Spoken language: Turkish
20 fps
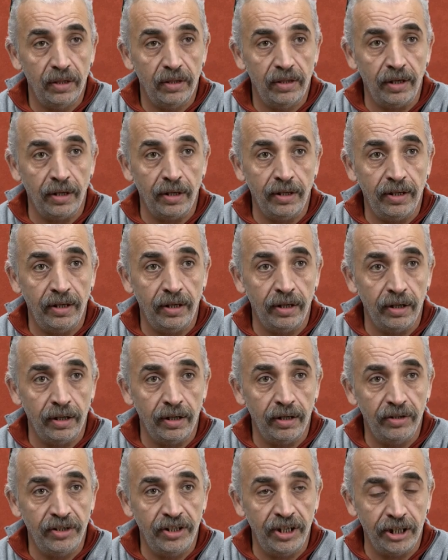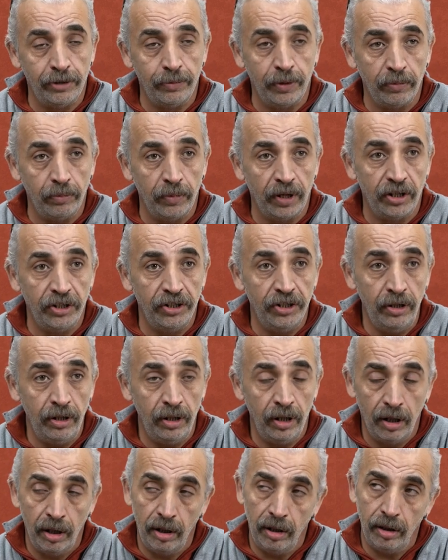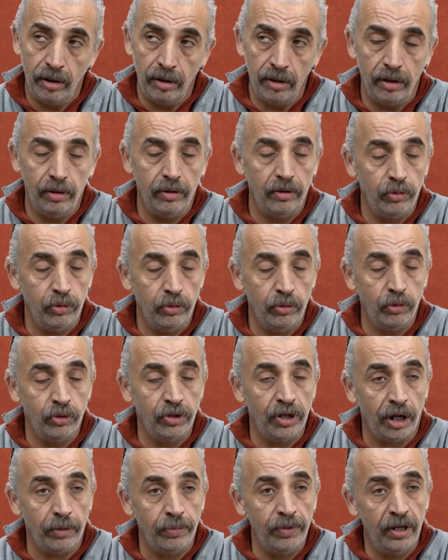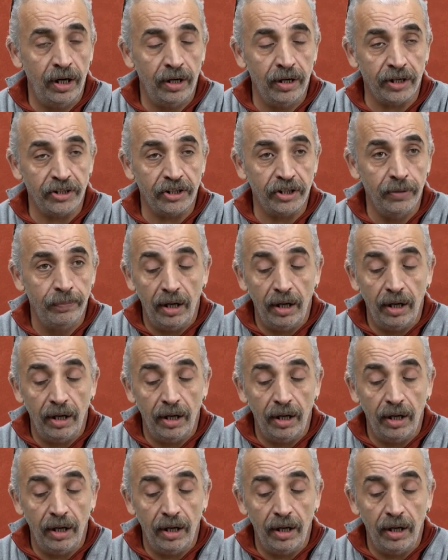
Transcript: tilkiyi cezbetmek için e, güzel bir araç.